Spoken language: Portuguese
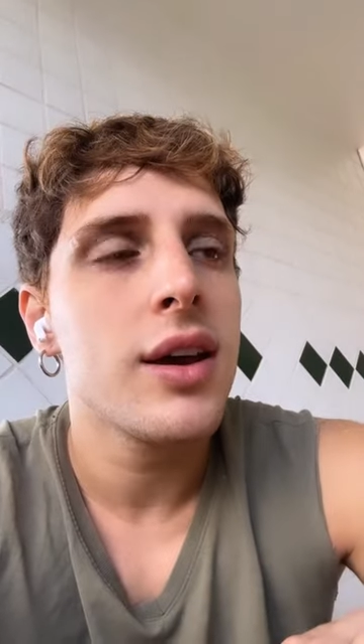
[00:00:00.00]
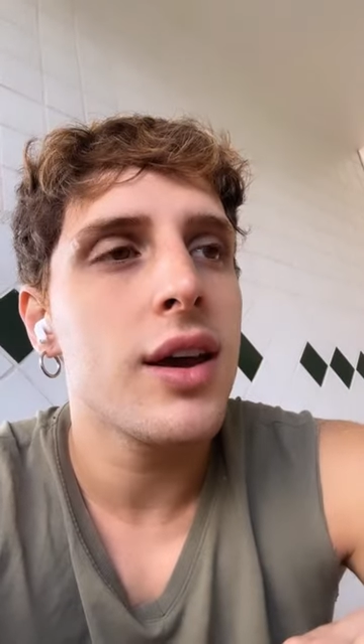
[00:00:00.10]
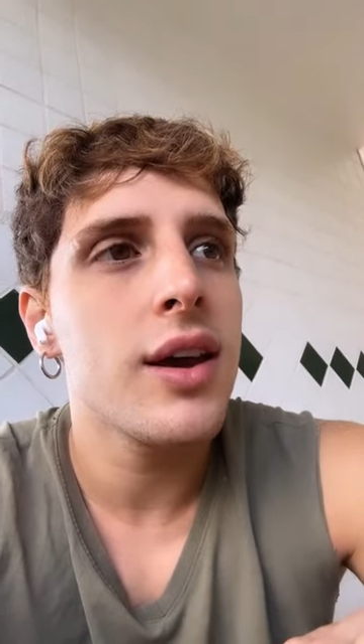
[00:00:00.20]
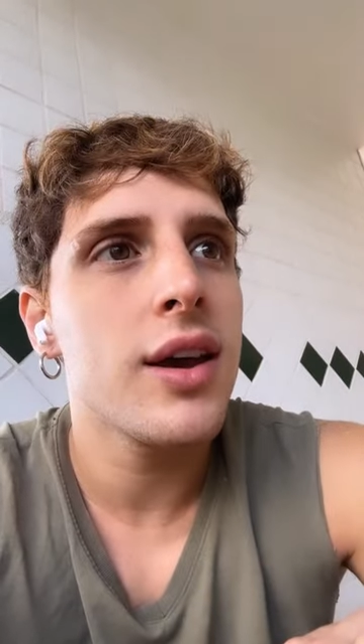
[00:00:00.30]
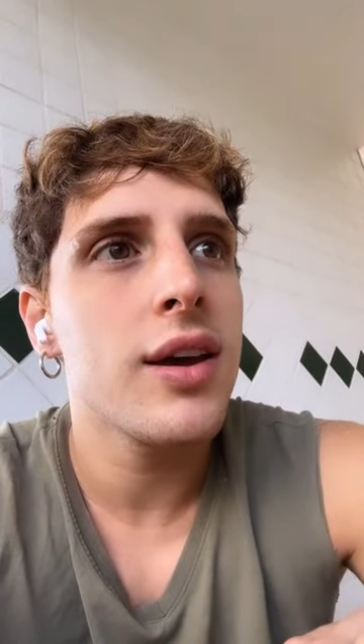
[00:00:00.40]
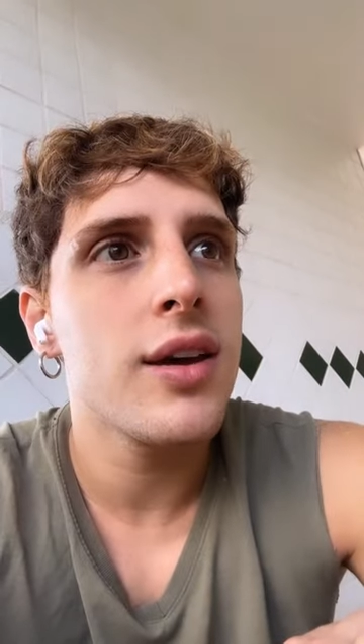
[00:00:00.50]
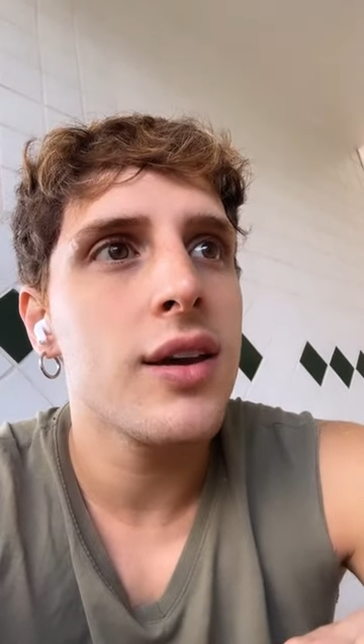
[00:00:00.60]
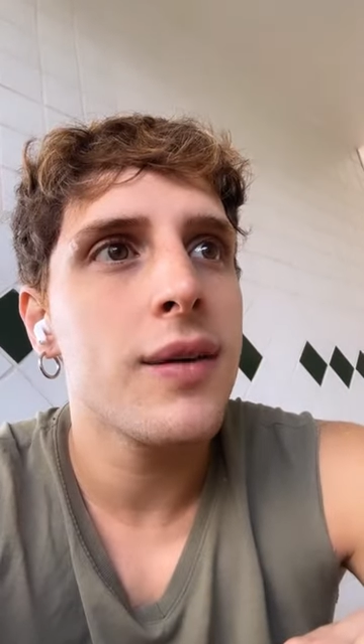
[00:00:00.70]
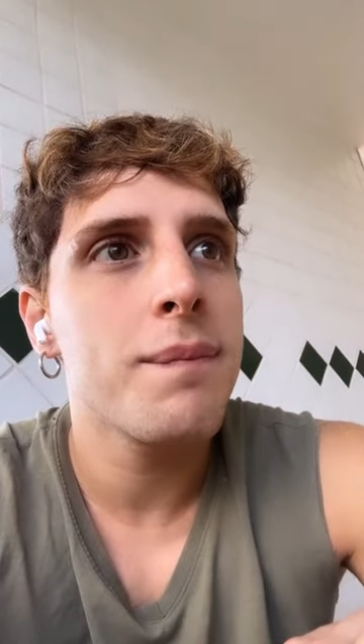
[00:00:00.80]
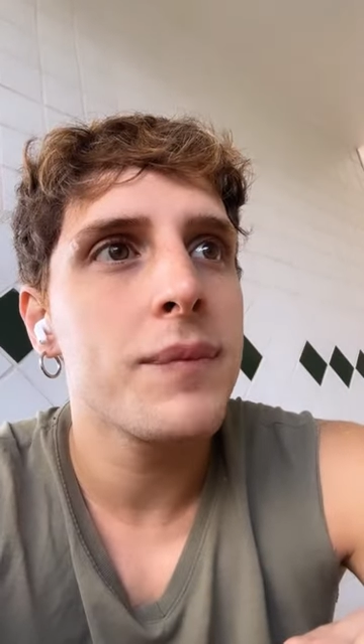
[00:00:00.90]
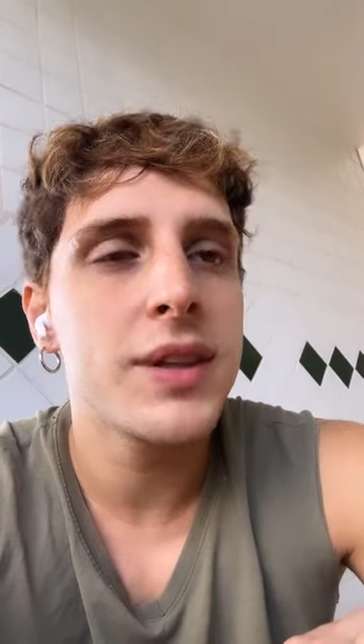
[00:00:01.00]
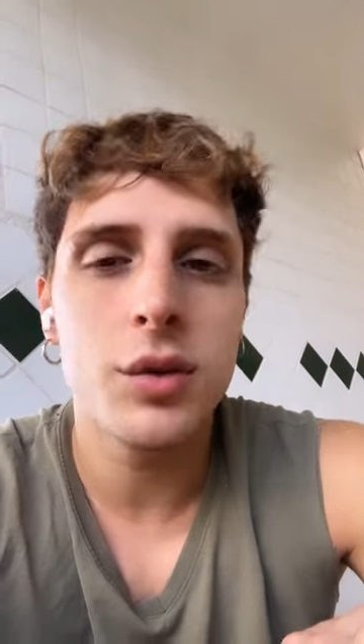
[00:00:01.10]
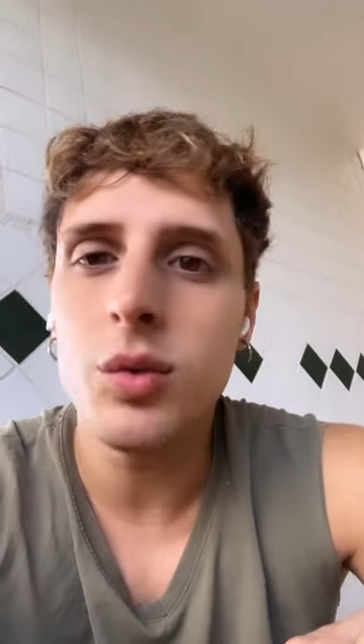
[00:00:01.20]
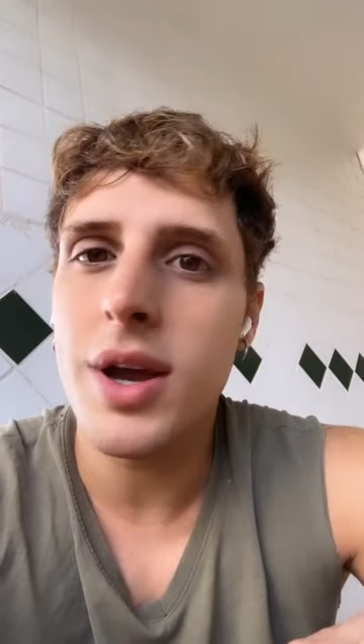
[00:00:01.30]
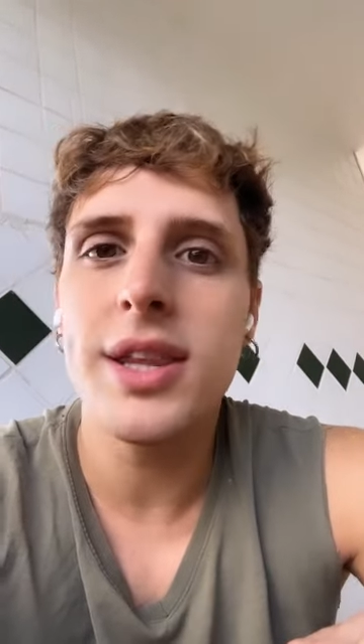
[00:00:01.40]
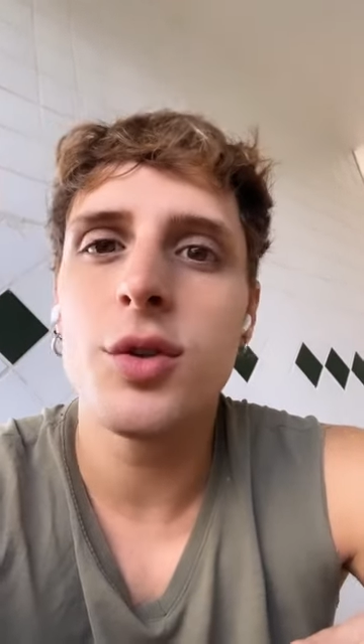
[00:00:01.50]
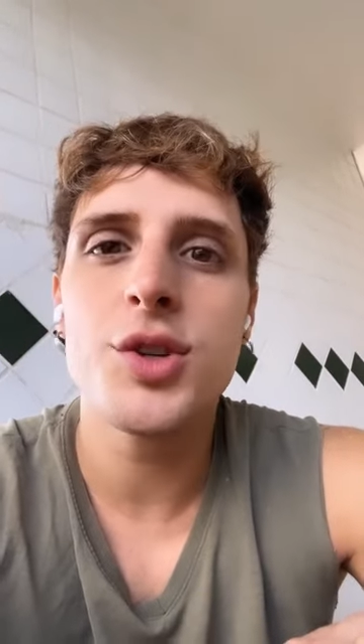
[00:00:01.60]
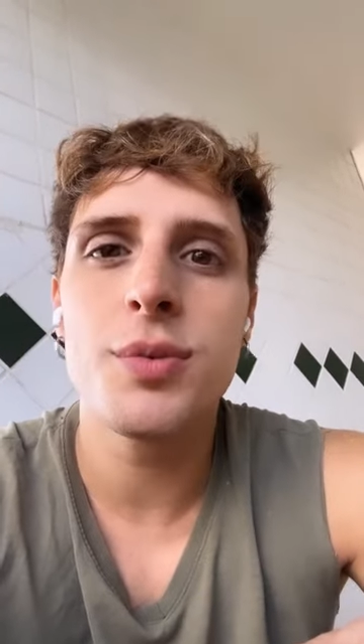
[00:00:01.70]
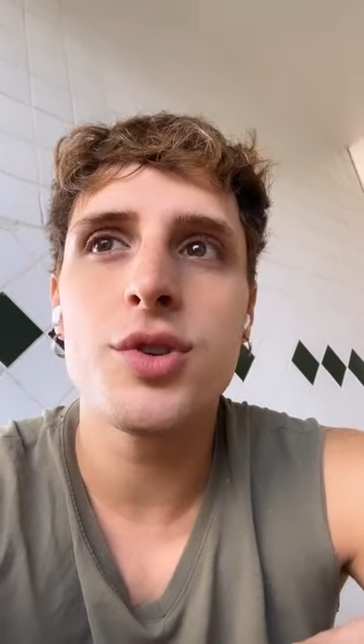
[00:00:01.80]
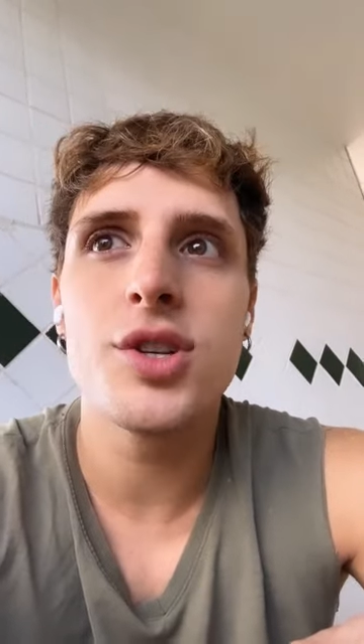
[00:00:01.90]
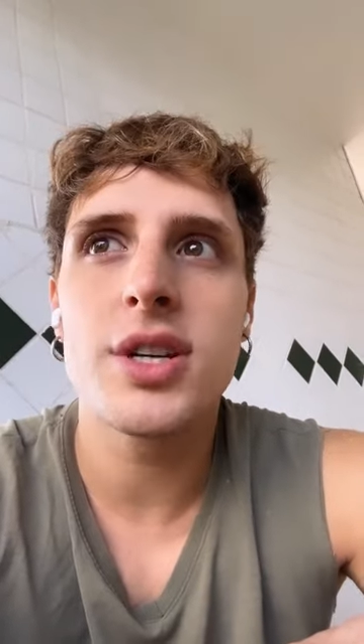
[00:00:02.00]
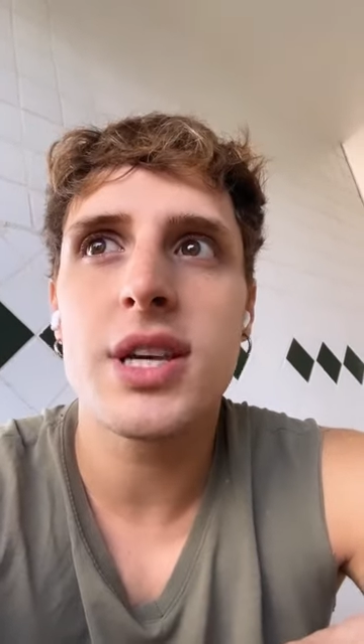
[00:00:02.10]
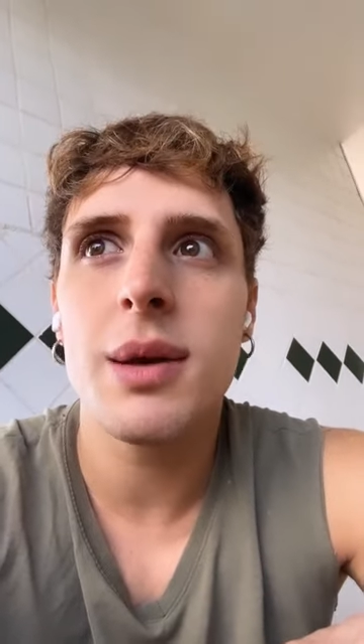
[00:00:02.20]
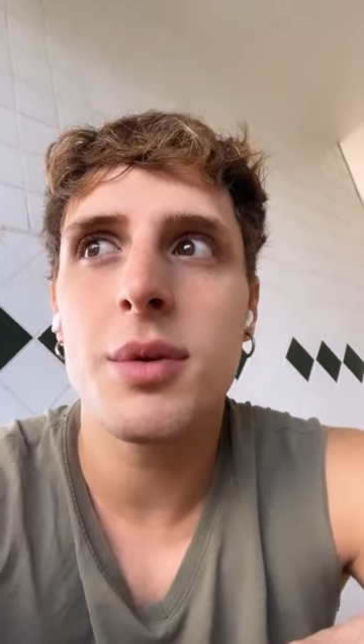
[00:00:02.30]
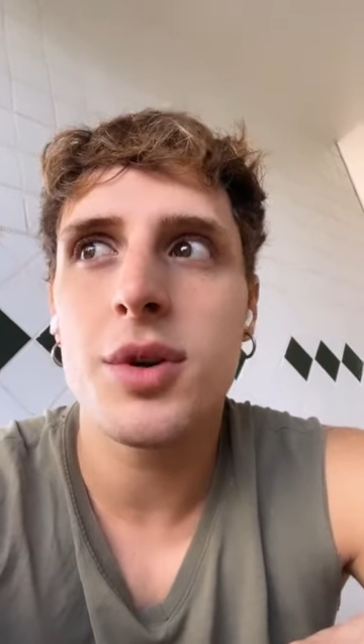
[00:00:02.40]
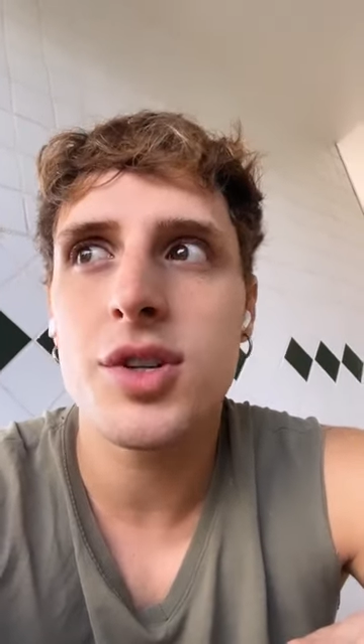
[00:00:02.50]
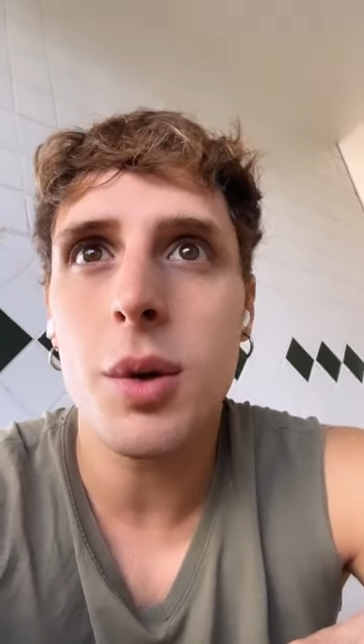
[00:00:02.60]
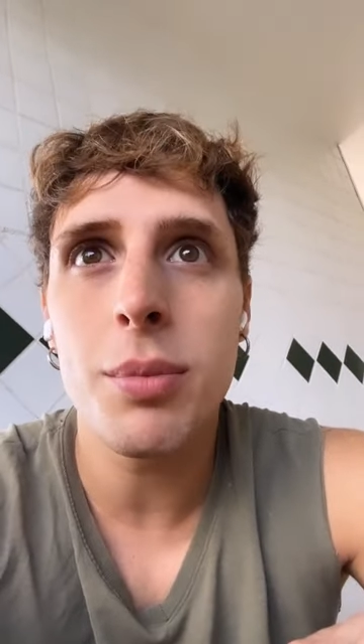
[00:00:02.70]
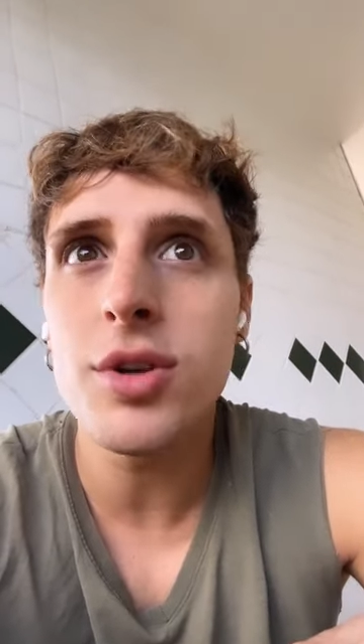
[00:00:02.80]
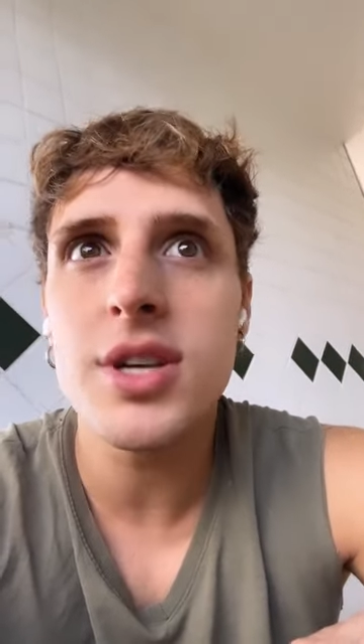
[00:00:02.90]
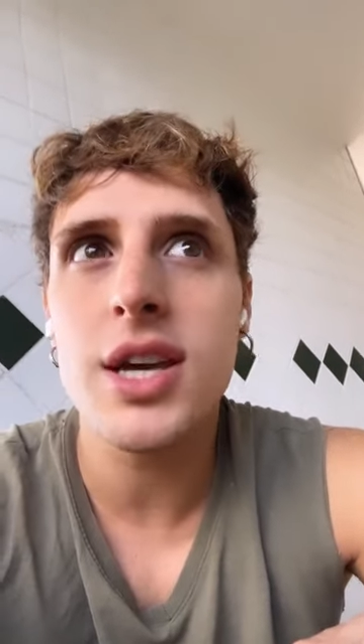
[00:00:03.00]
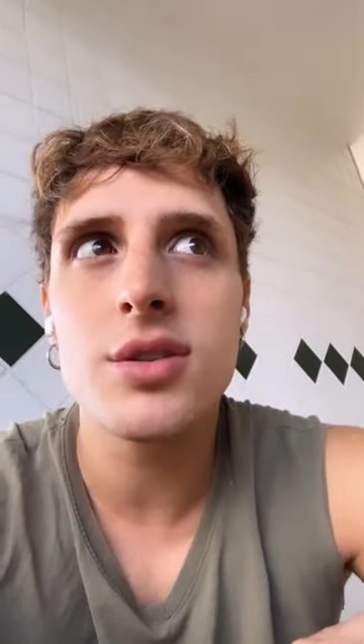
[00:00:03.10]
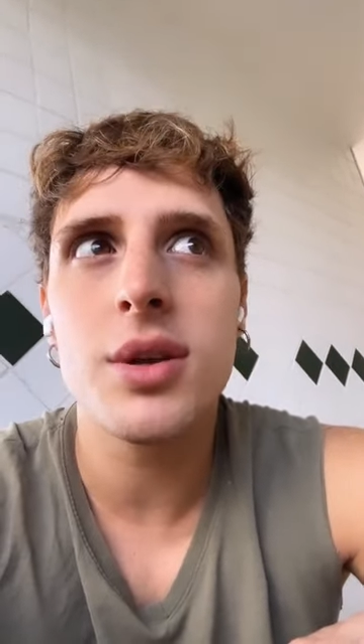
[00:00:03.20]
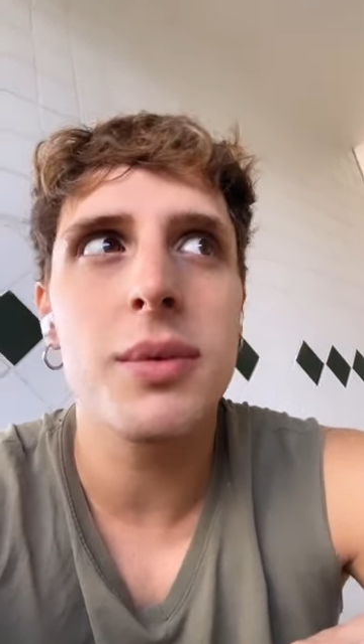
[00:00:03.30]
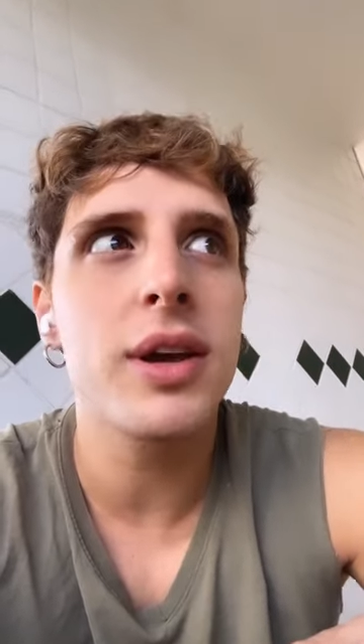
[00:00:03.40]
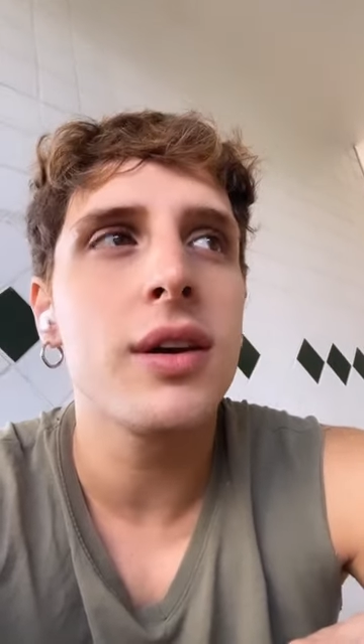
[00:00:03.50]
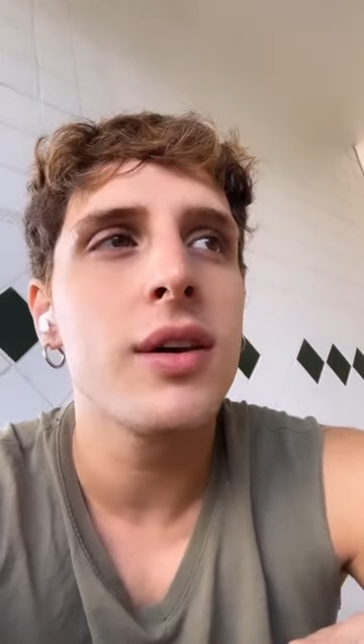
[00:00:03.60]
É... Então não é da noite pro dia, sabe? Eu acho que é um processo também.